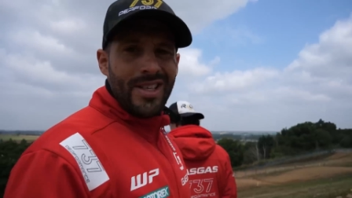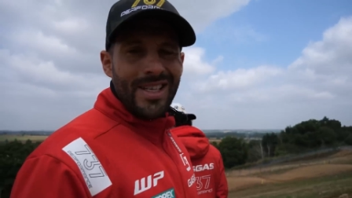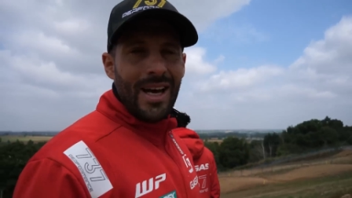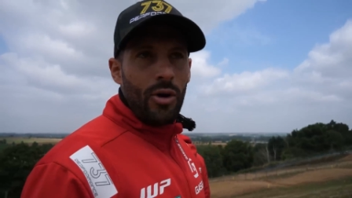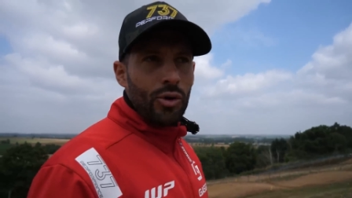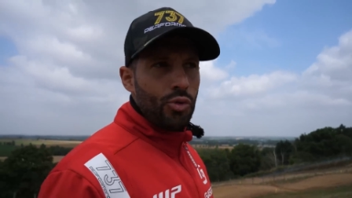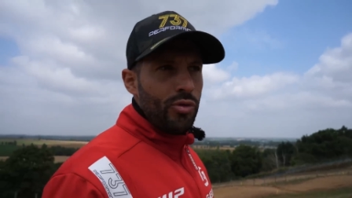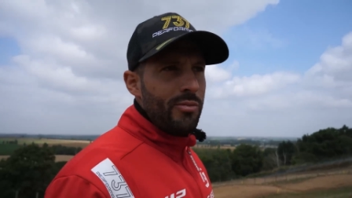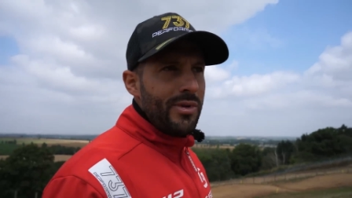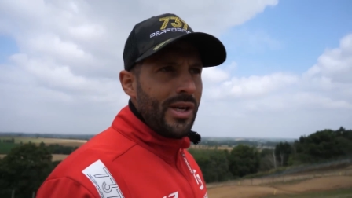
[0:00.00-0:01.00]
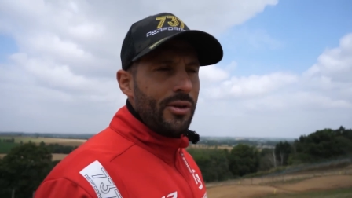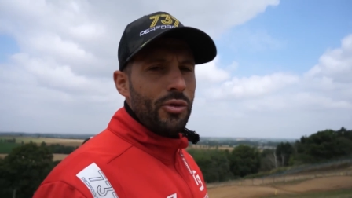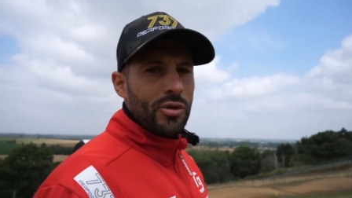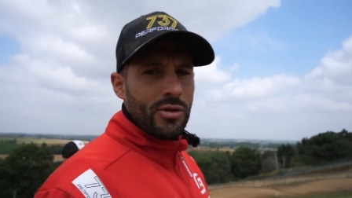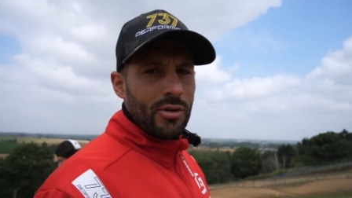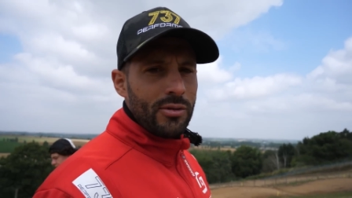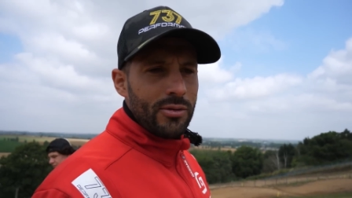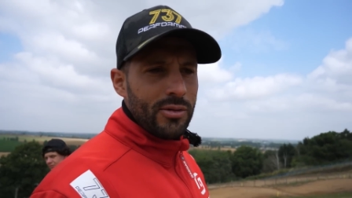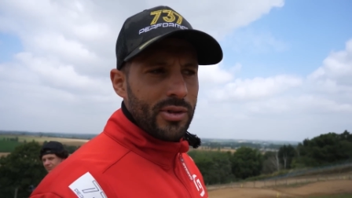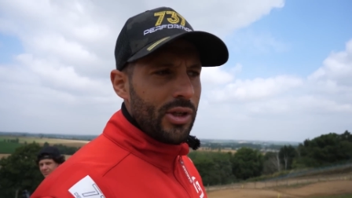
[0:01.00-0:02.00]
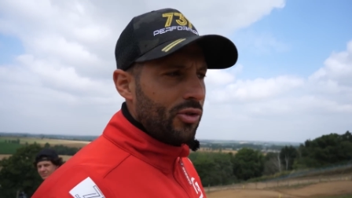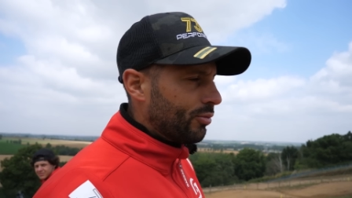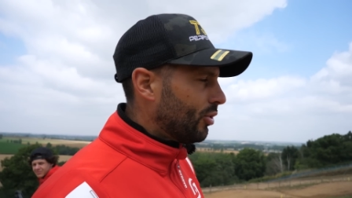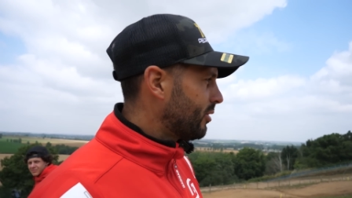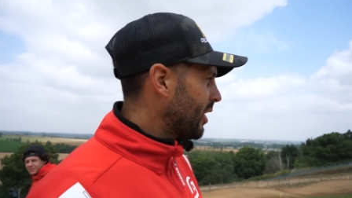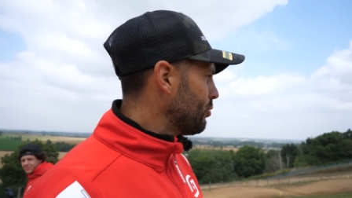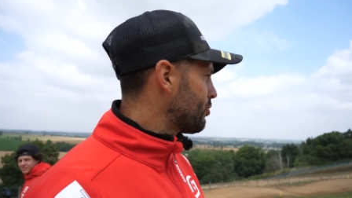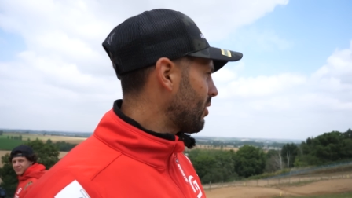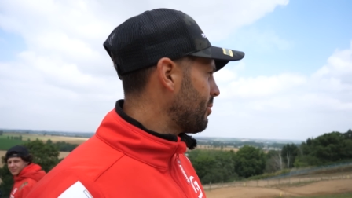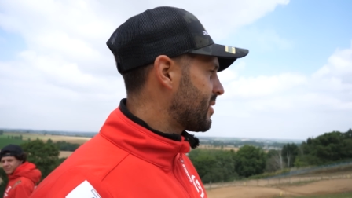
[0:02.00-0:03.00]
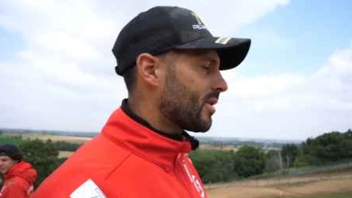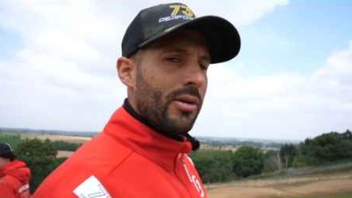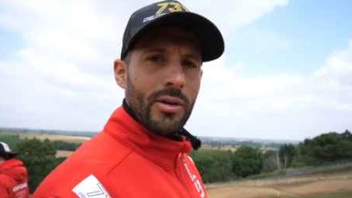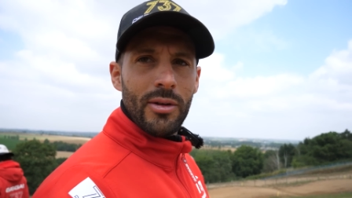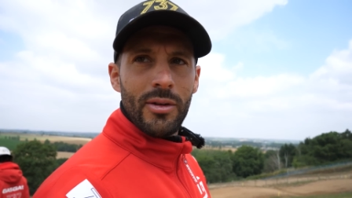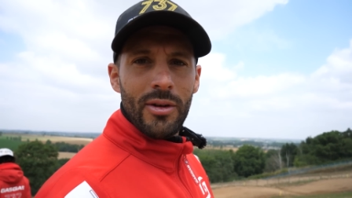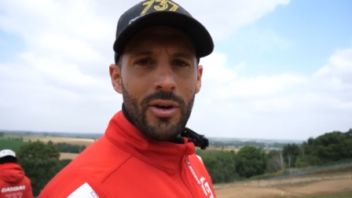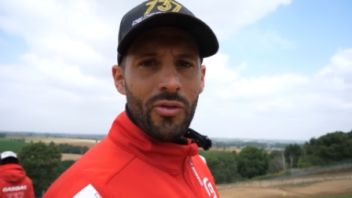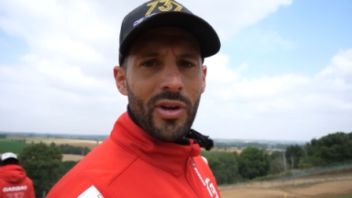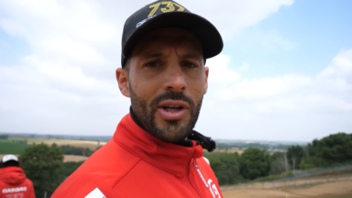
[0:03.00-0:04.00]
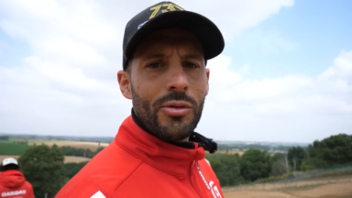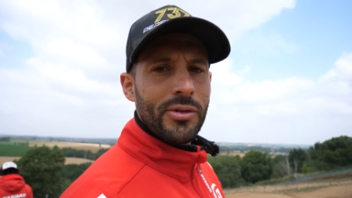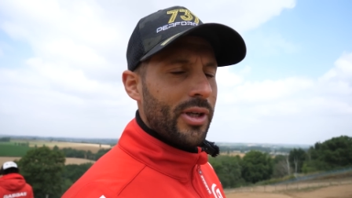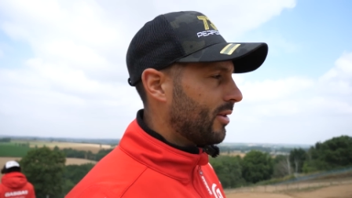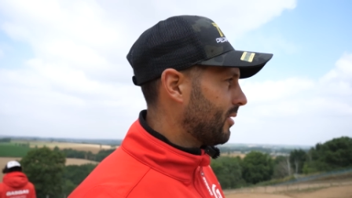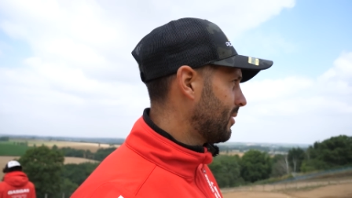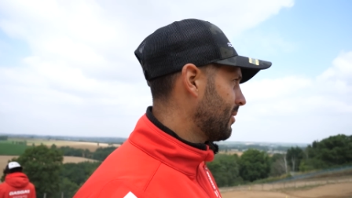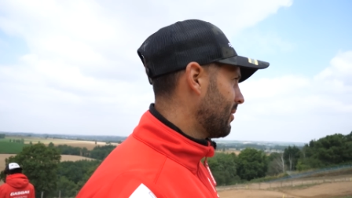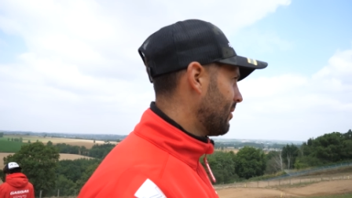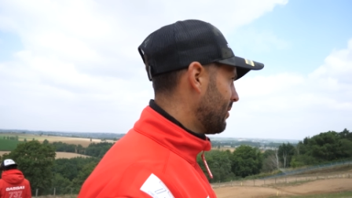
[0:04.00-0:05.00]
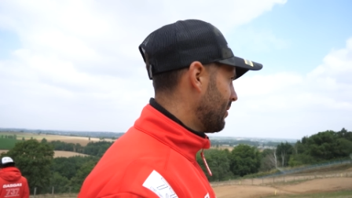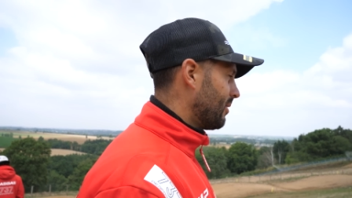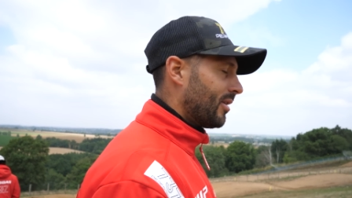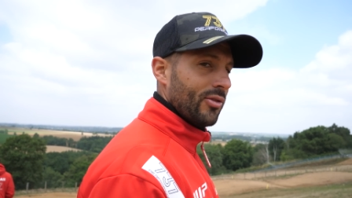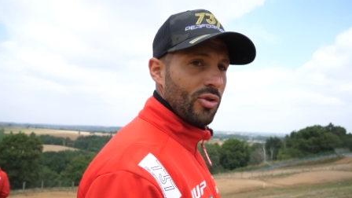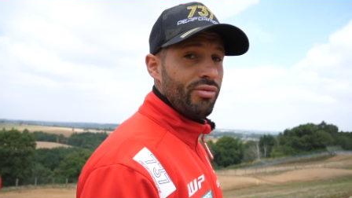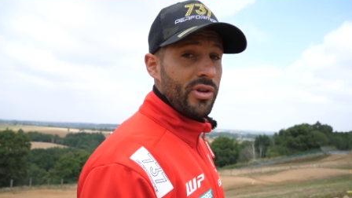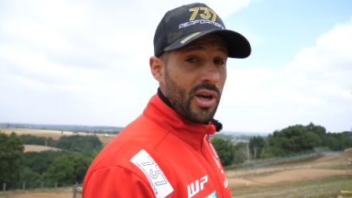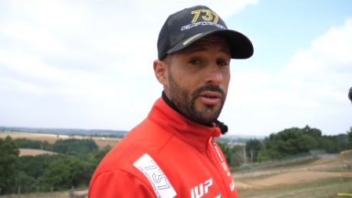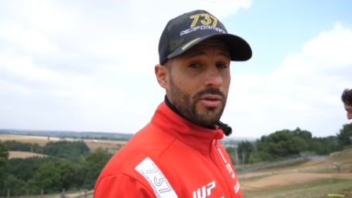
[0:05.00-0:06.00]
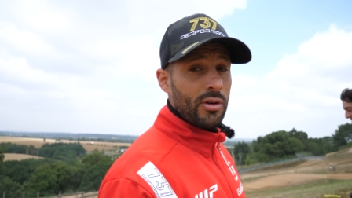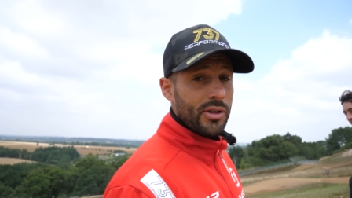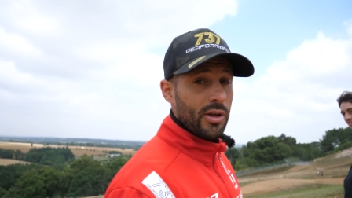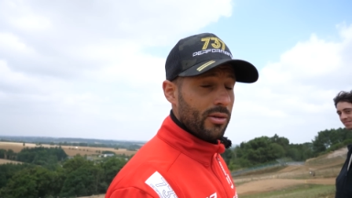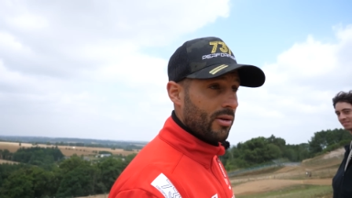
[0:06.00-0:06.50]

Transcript: 48 200, c'est le nombre de cailloux sur la piste. On vient de les compter là. Hein, depuis hier soir, on y